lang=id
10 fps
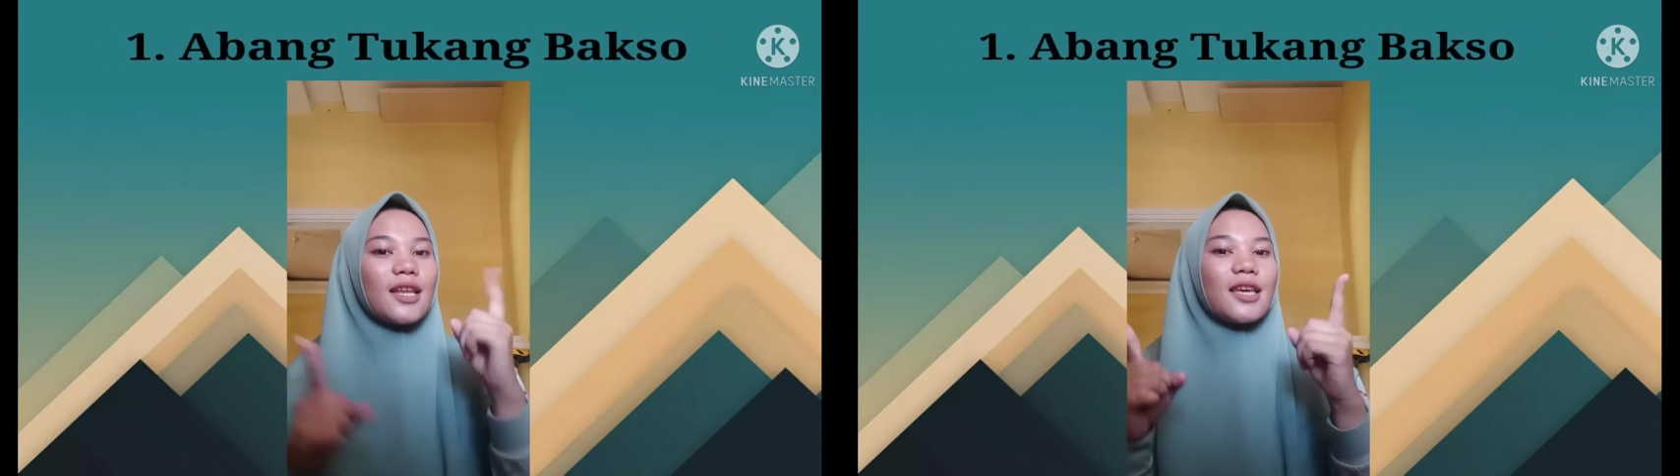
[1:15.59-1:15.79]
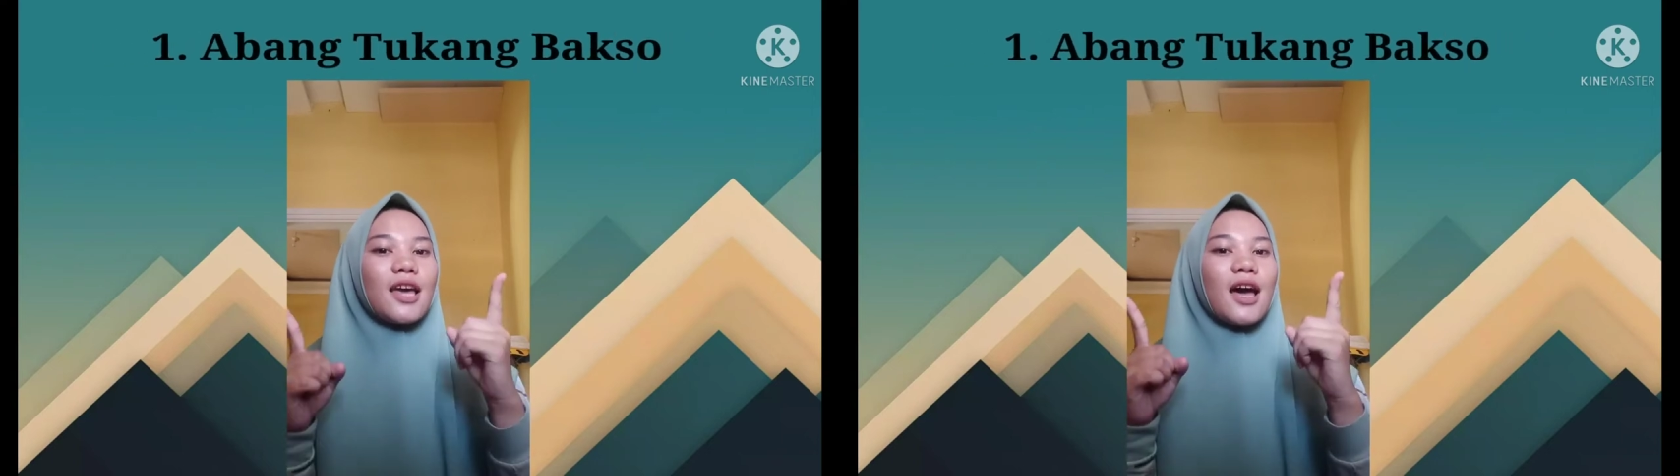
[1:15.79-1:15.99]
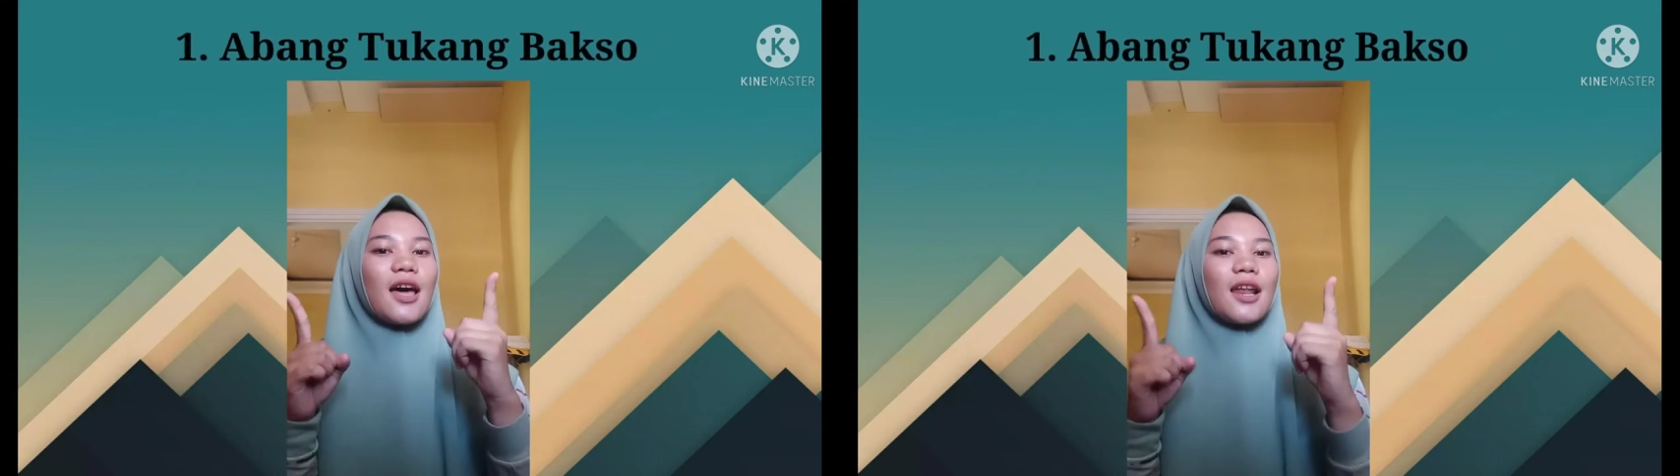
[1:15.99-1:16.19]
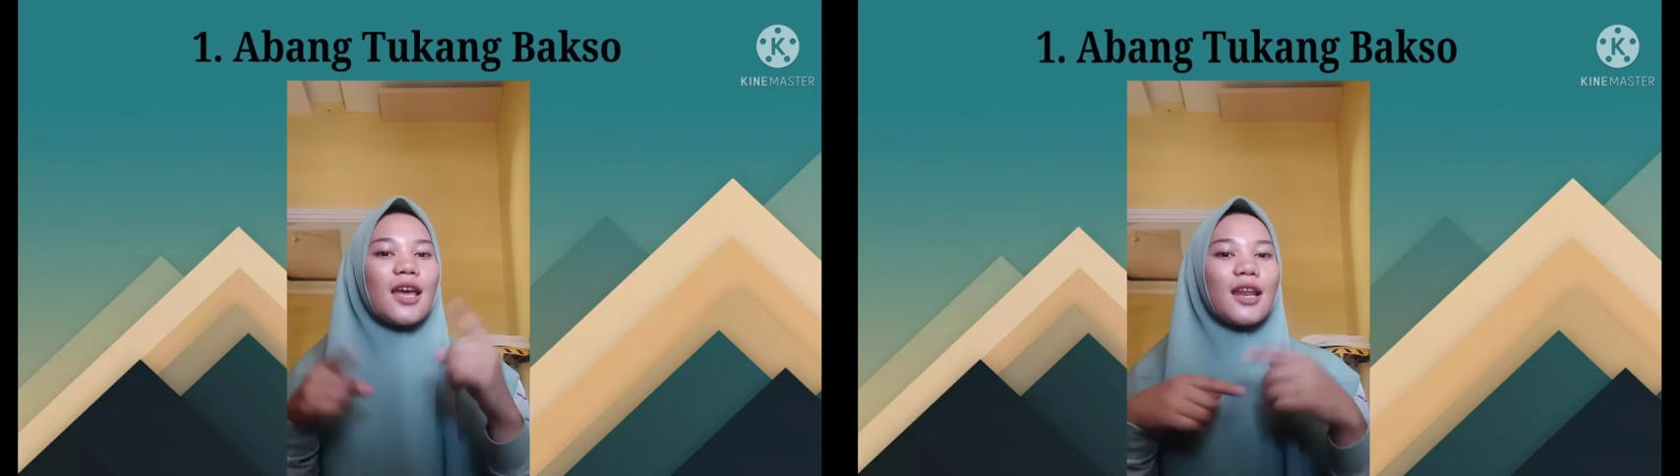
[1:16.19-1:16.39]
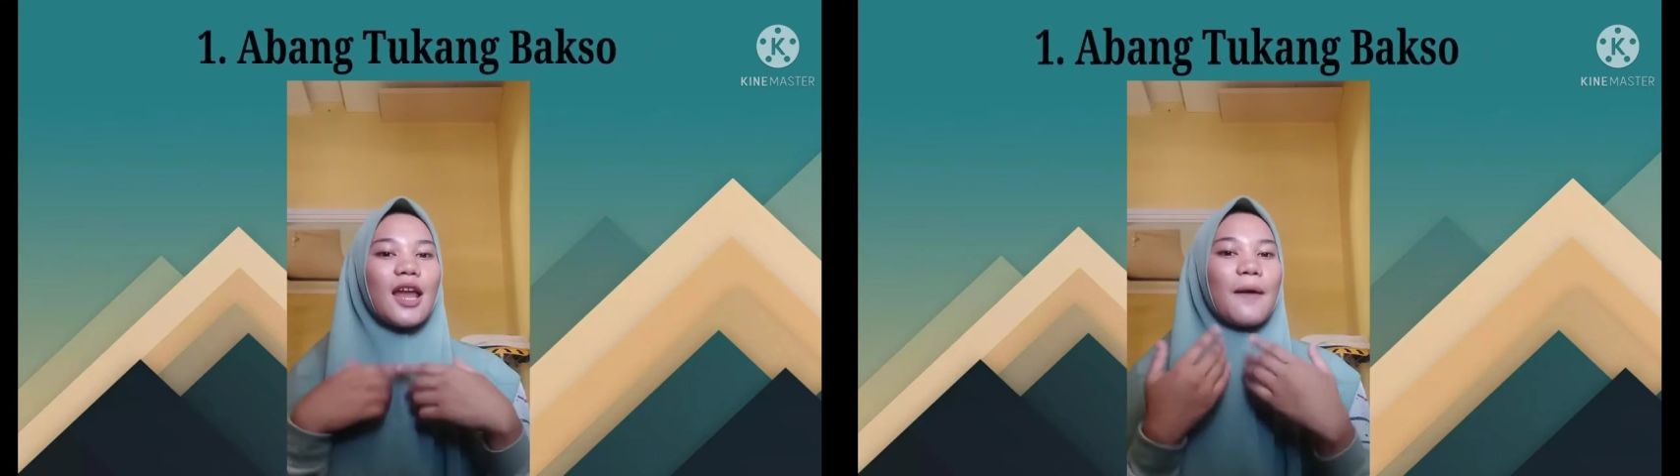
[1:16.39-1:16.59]
di
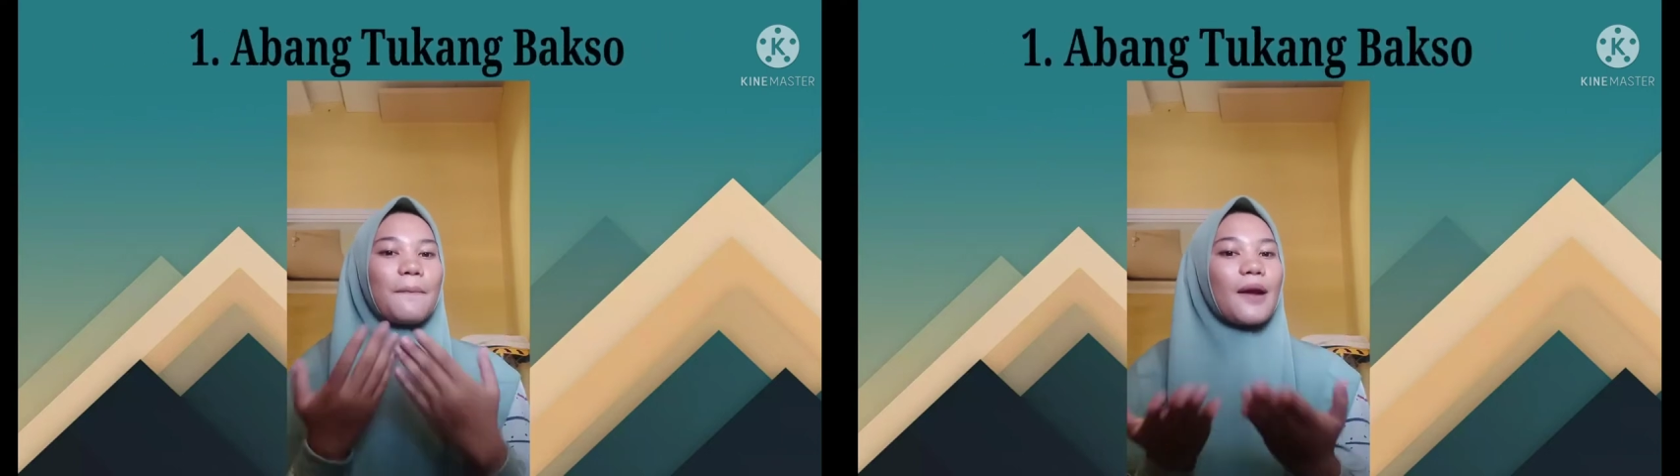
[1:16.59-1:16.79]
arena